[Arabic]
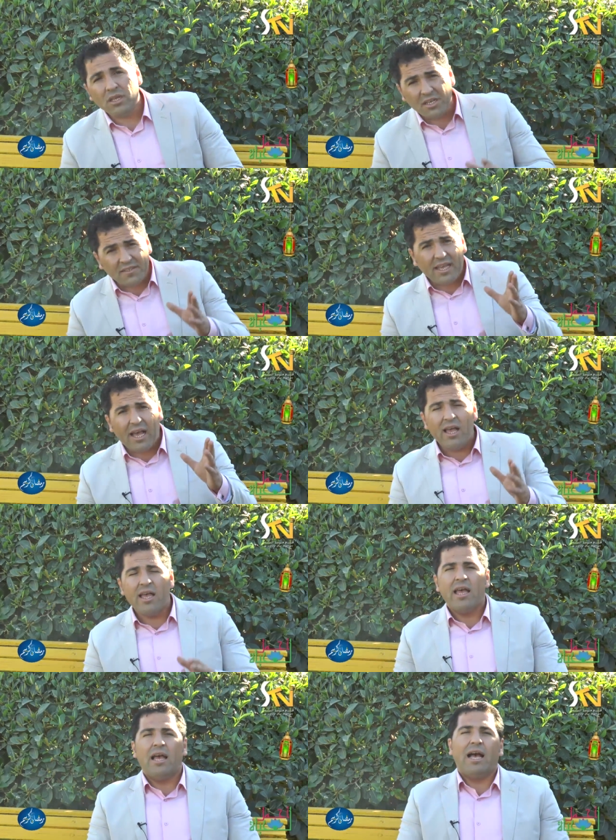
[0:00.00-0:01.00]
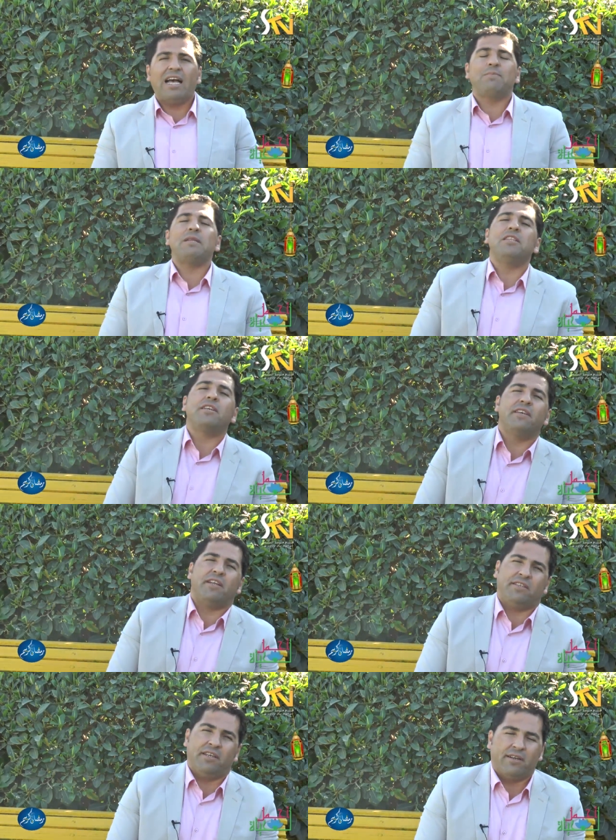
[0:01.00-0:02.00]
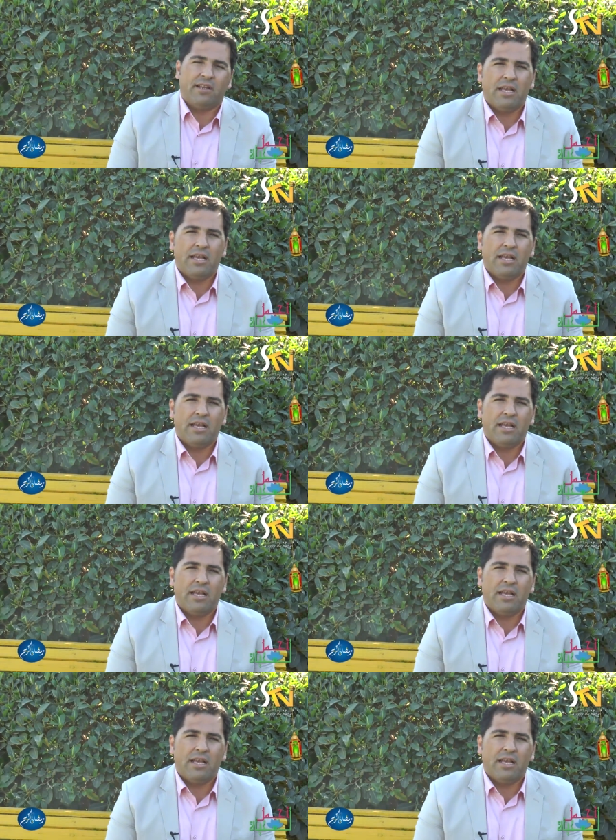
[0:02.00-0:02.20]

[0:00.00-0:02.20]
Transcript: قصة عجبتني كثير كثير